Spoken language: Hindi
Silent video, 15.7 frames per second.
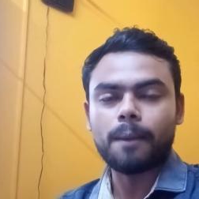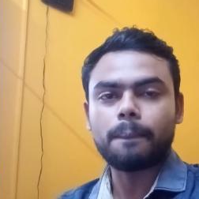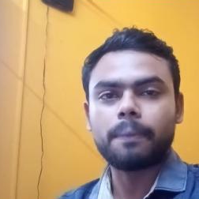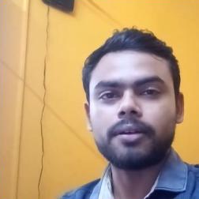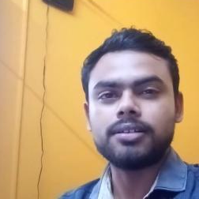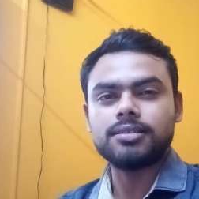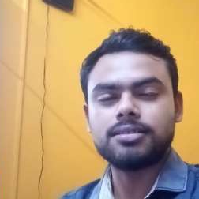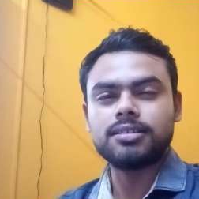आप
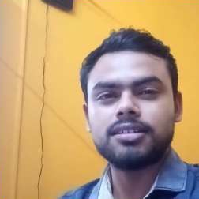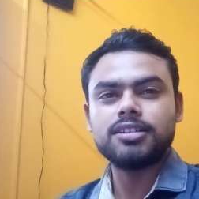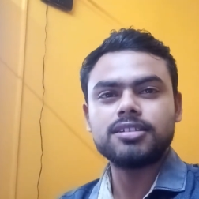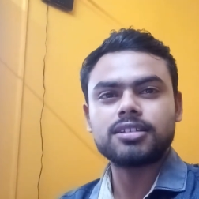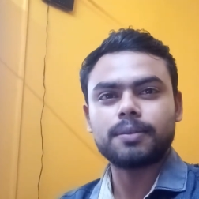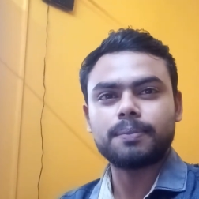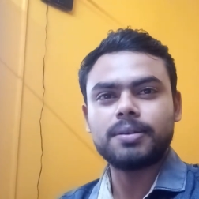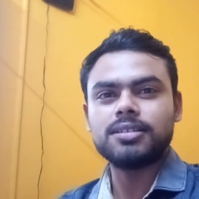
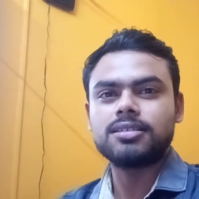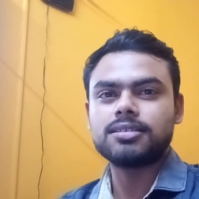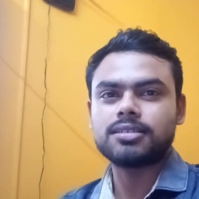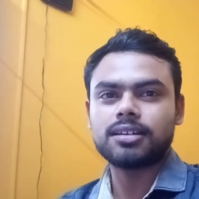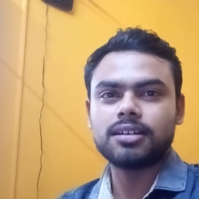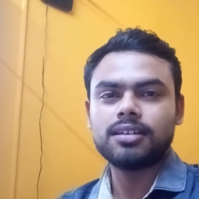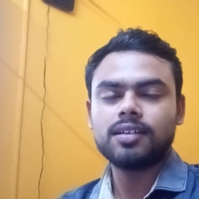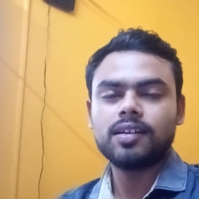इजीली सभी
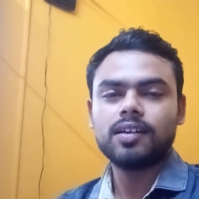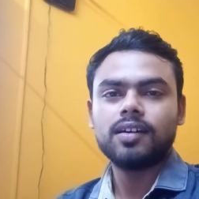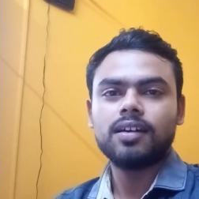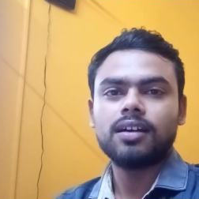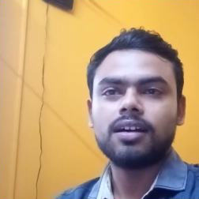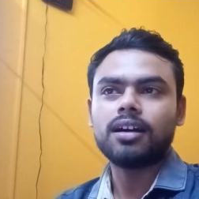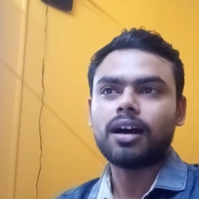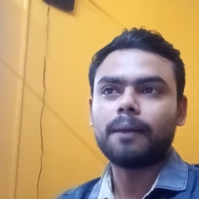चीज़ें
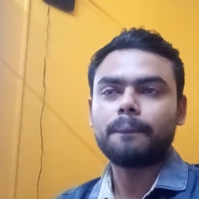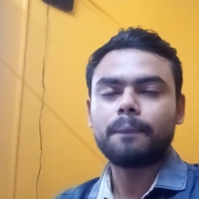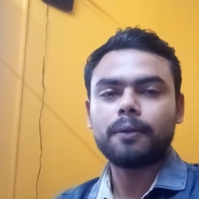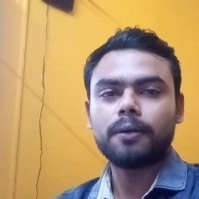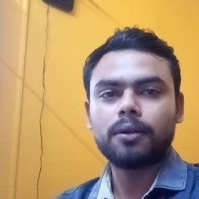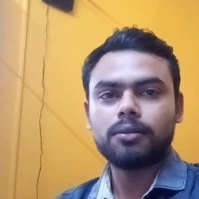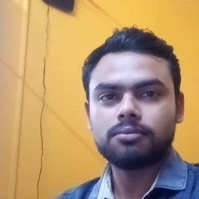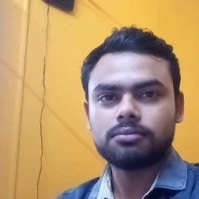आप
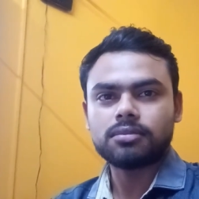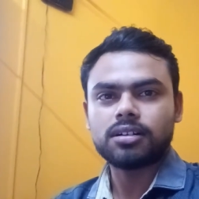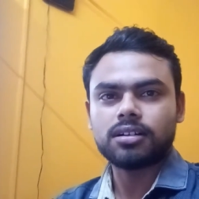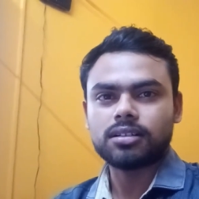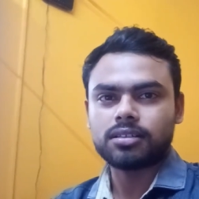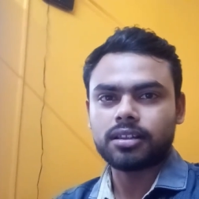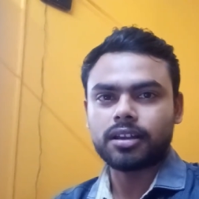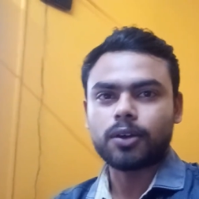
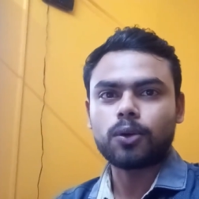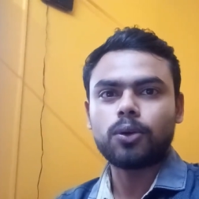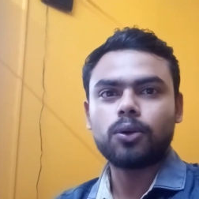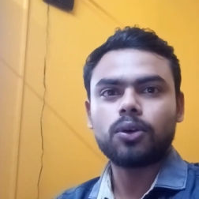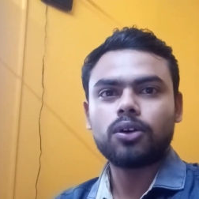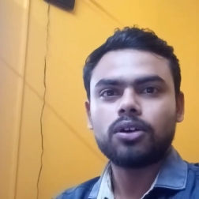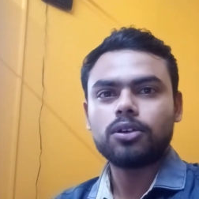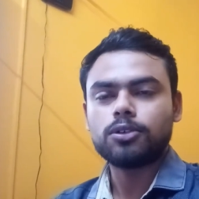
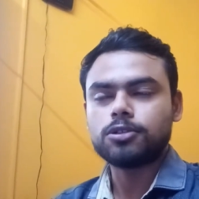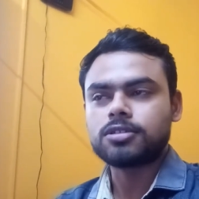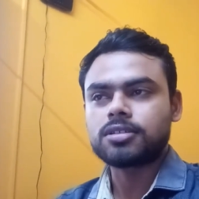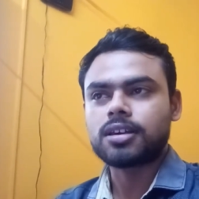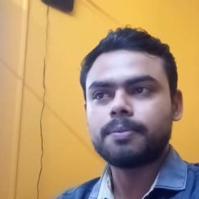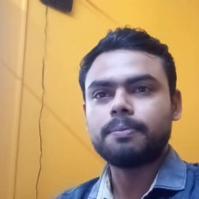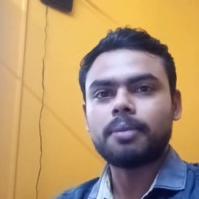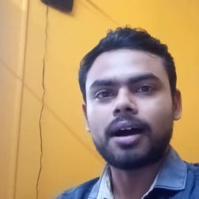देखो
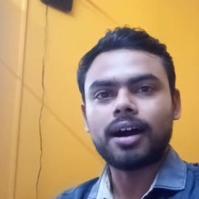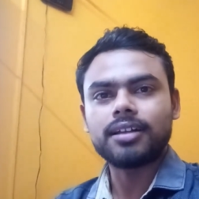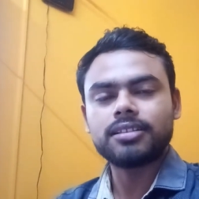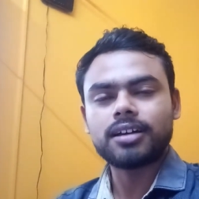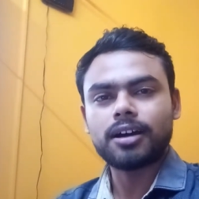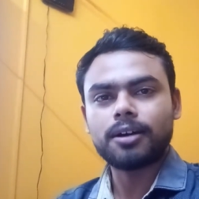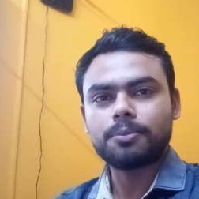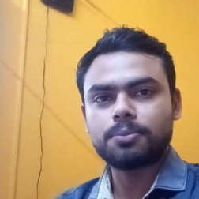उसके
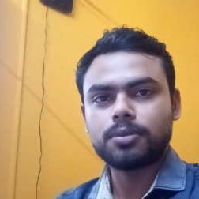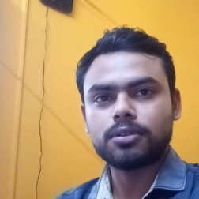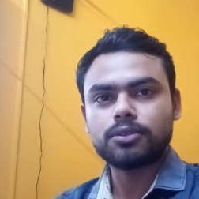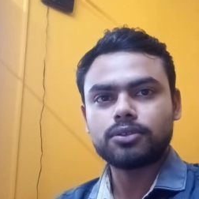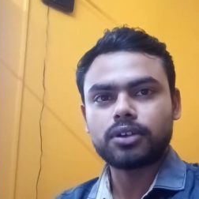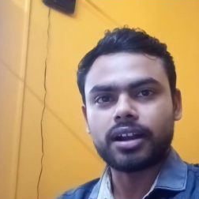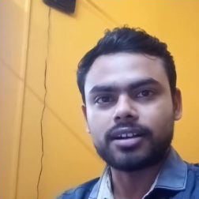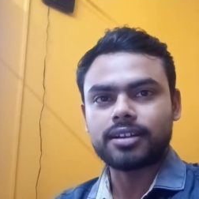बाद आप
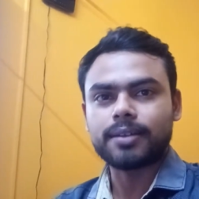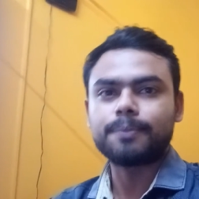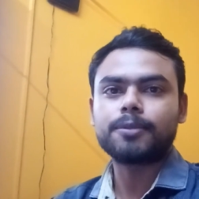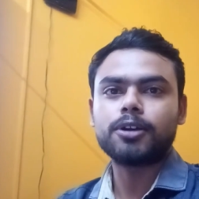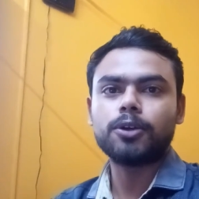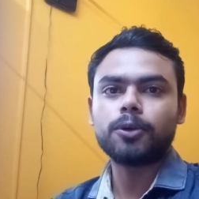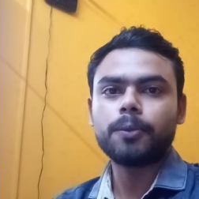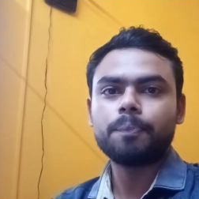
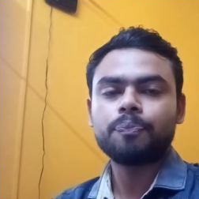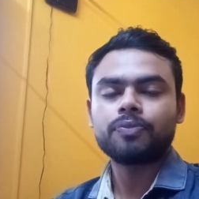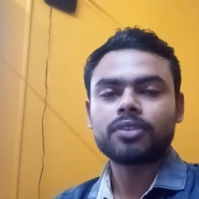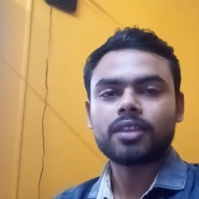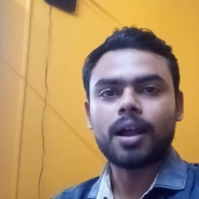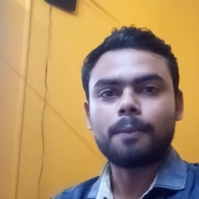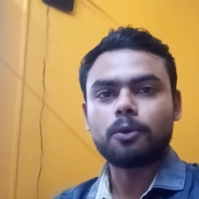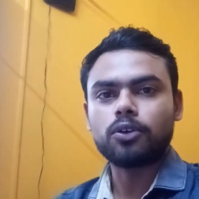अटेम्प्ट लो
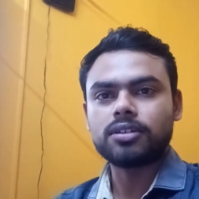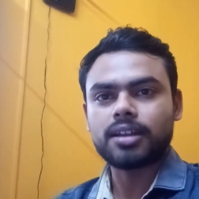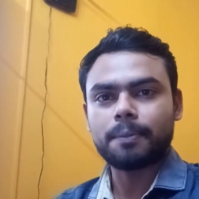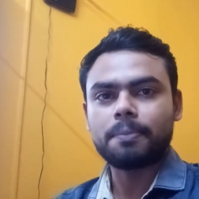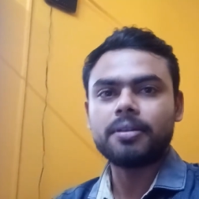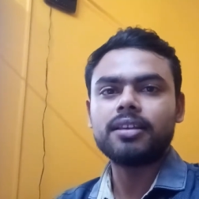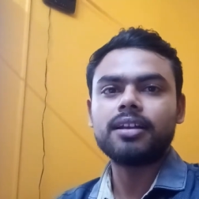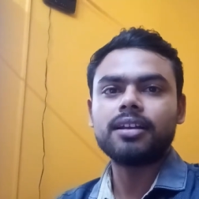आपको
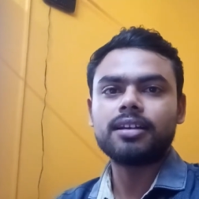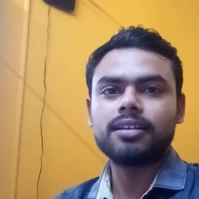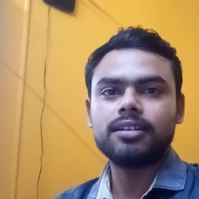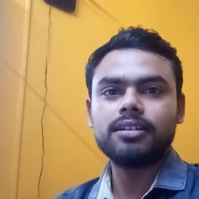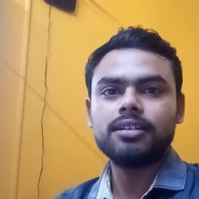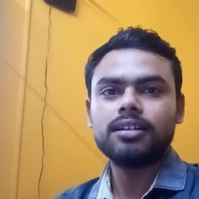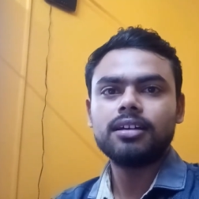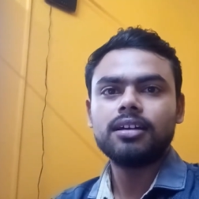
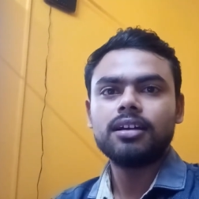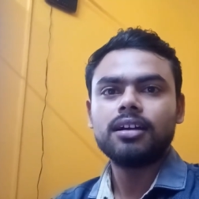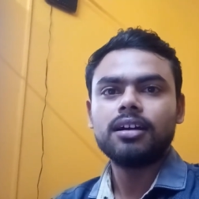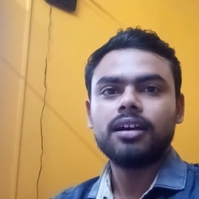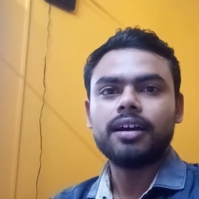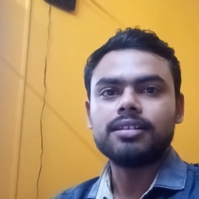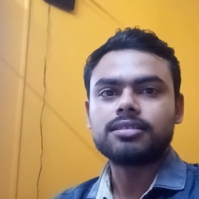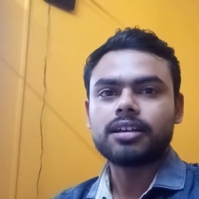डेफिनेटली
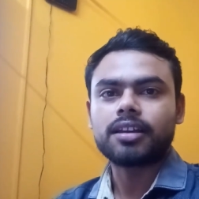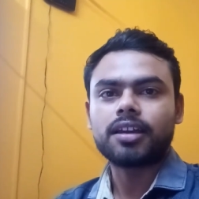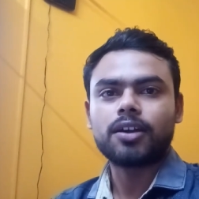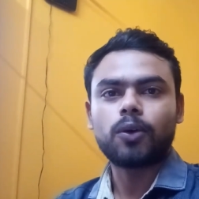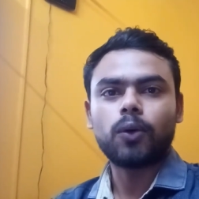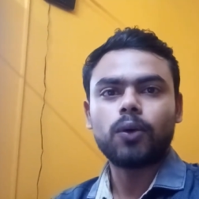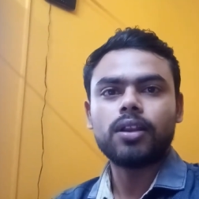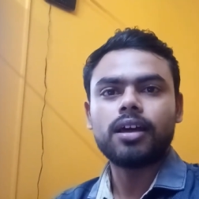एच
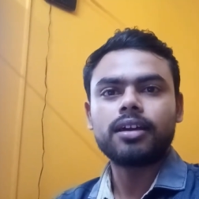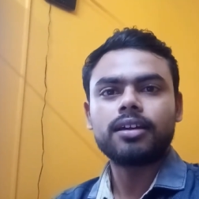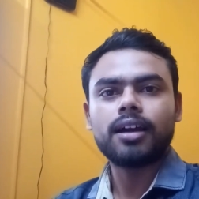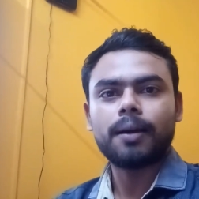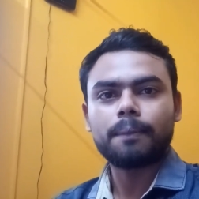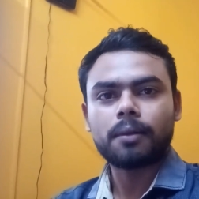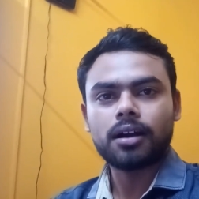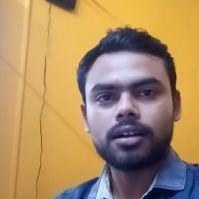की कॉल आएगी
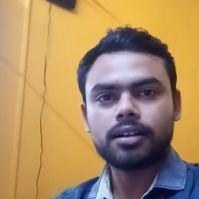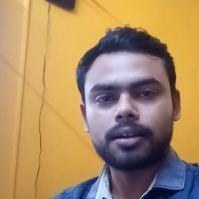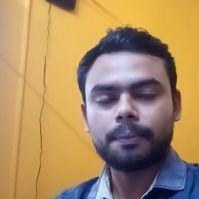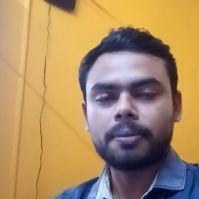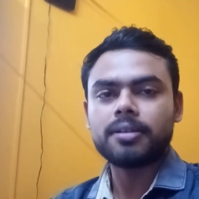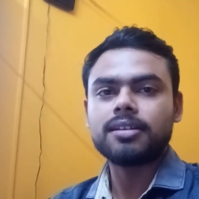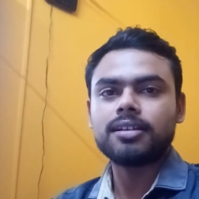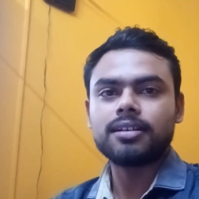आपका
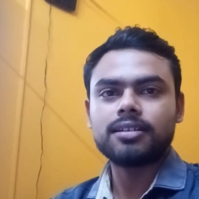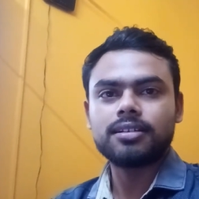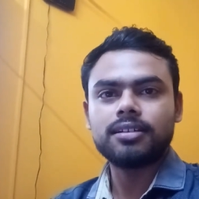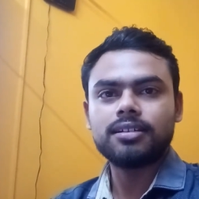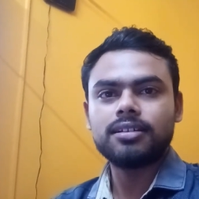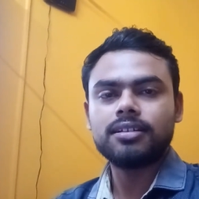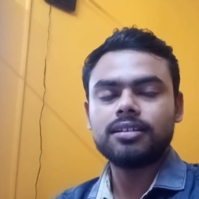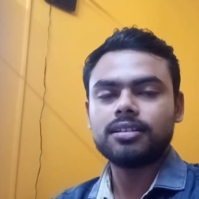
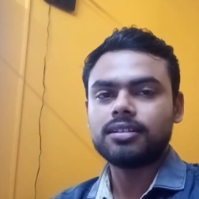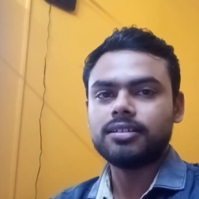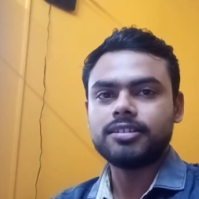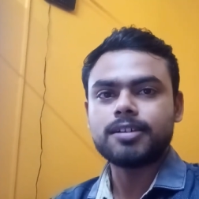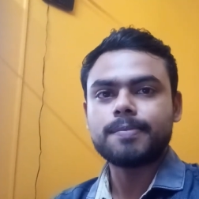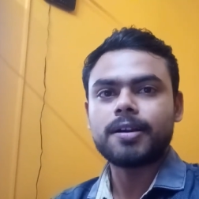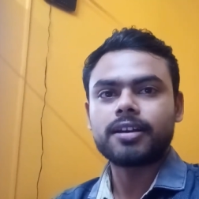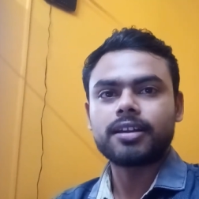डेफिनेटली
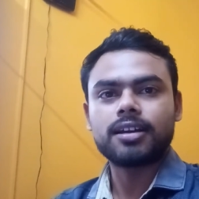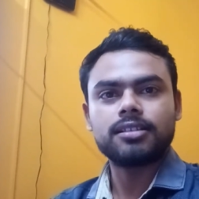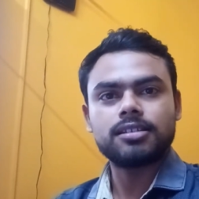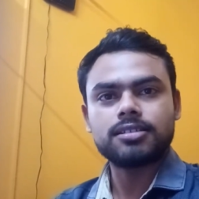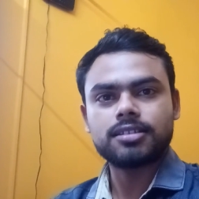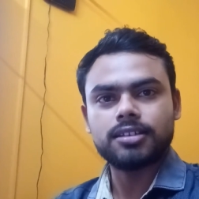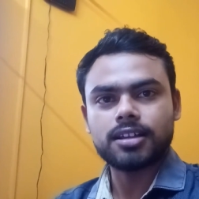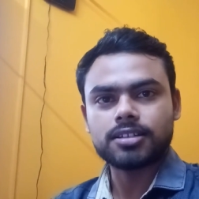इंडिया मार्ट के
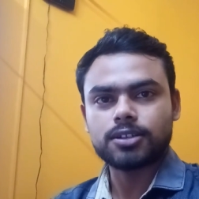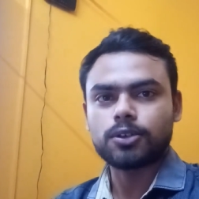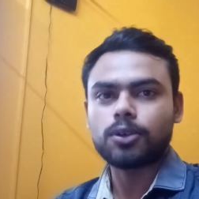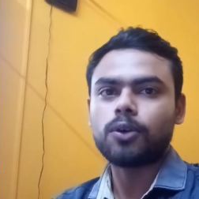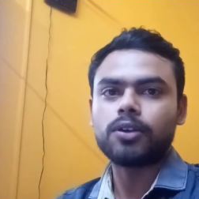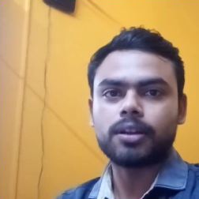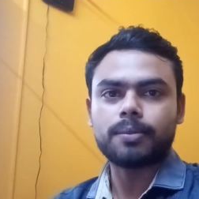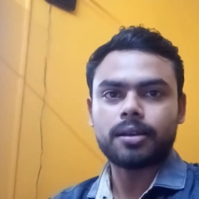अंदर
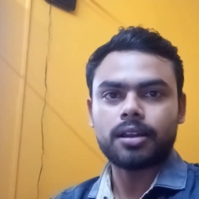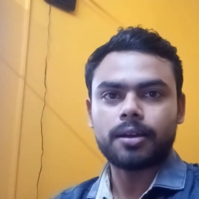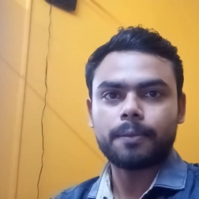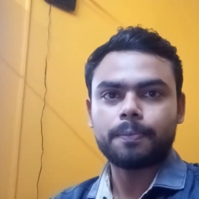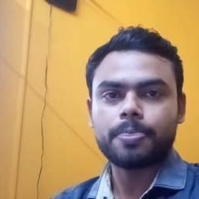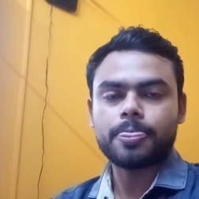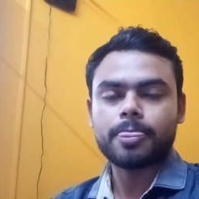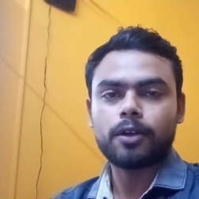सिलेक्शन होने वाला
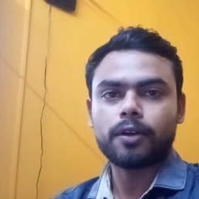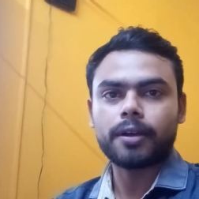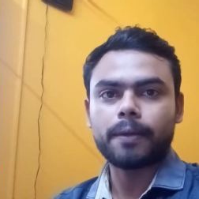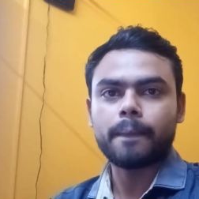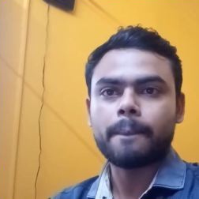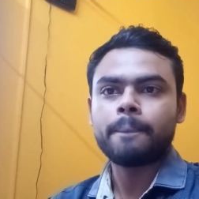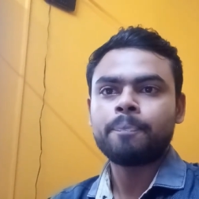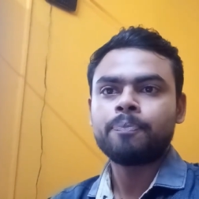है ओके okay?